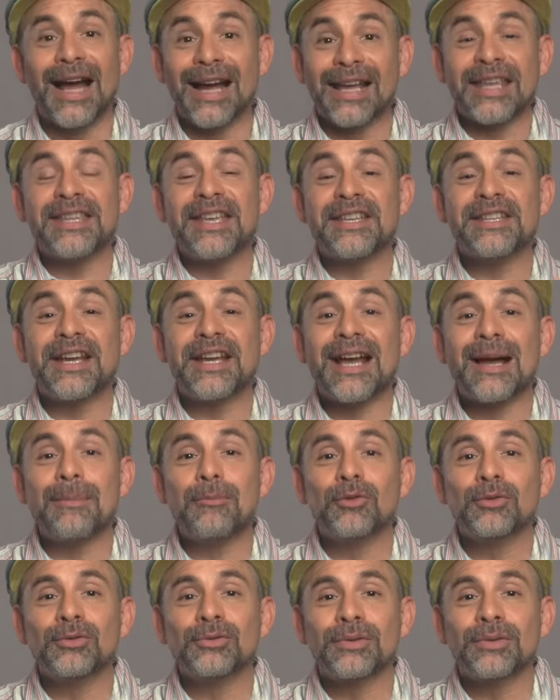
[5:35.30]
Aquí ya
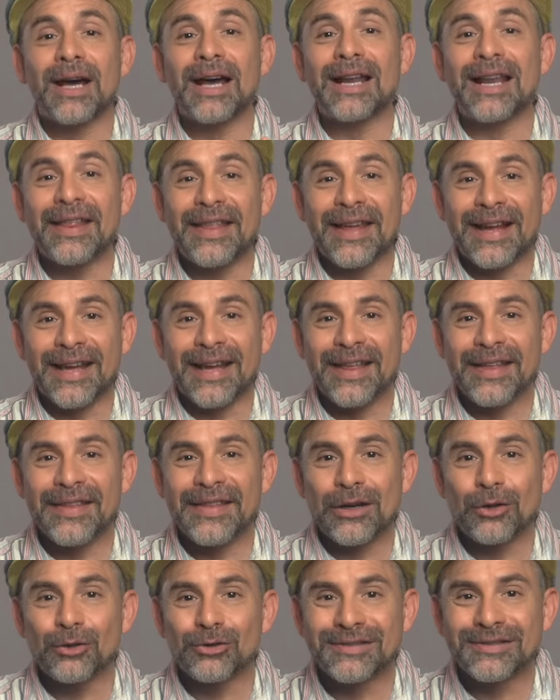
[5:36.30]
llegamos a la década
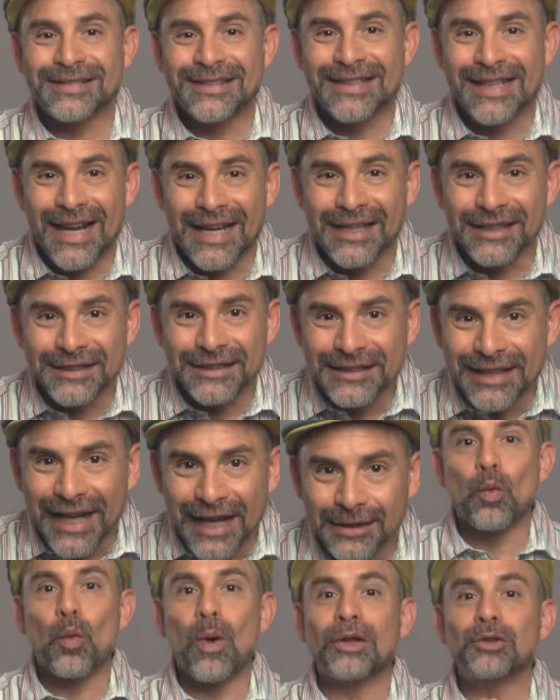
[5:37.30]
de los
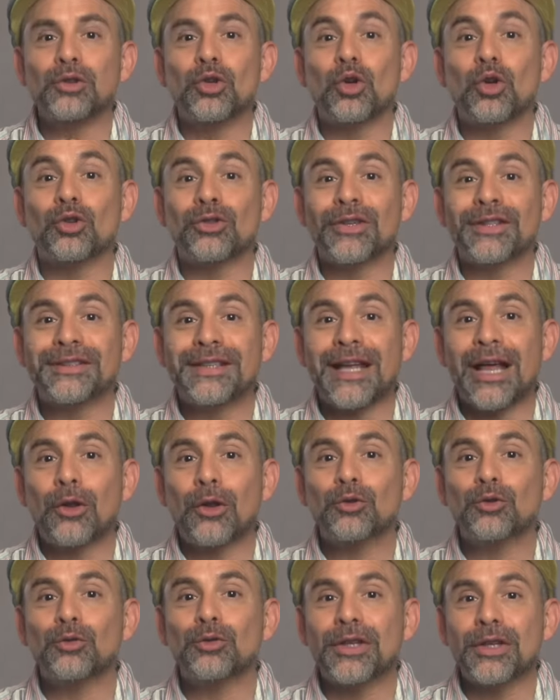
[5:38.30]
30, cuando los
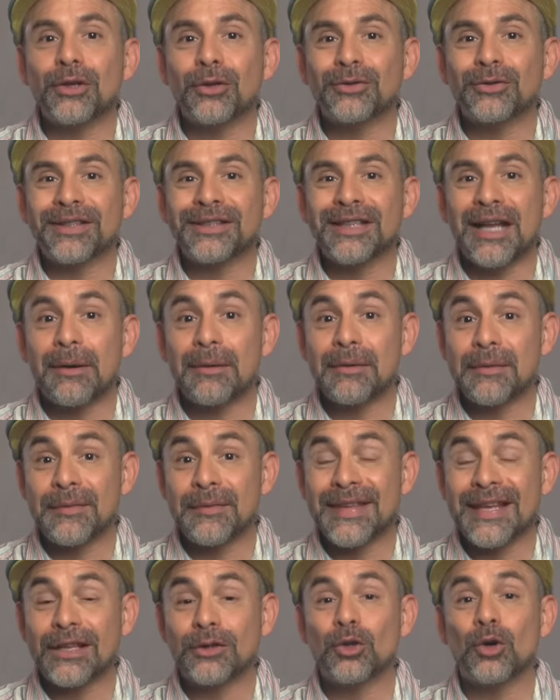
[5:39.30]
Estados Unidos estaba
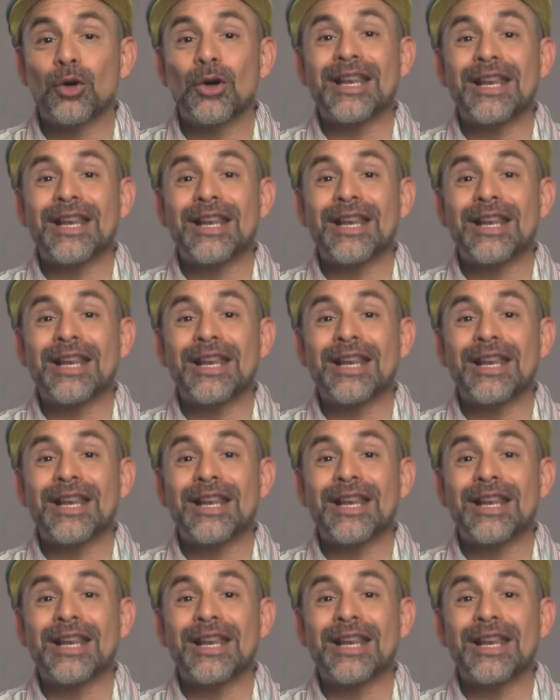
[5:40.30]
viviendo